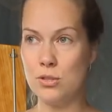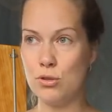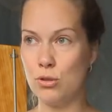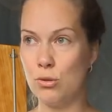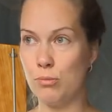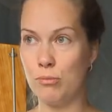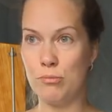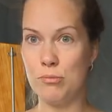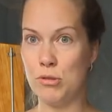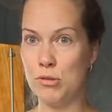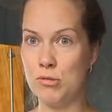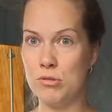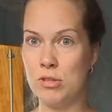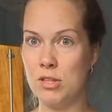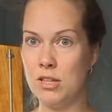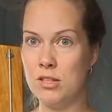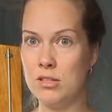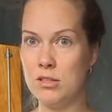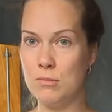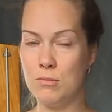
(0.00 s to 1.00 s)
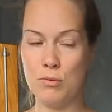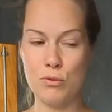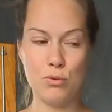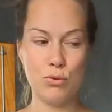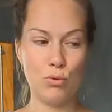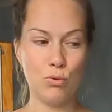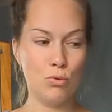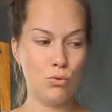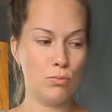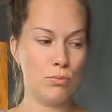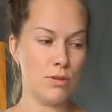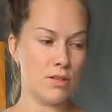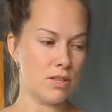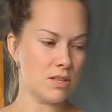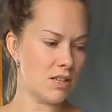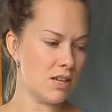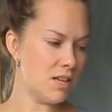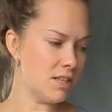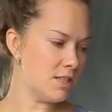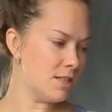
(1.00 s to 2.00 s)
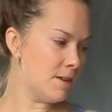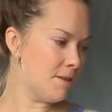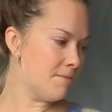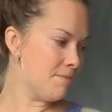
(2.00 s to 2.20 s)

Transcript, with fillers: чтобы в минус 30 просто дубы не дать.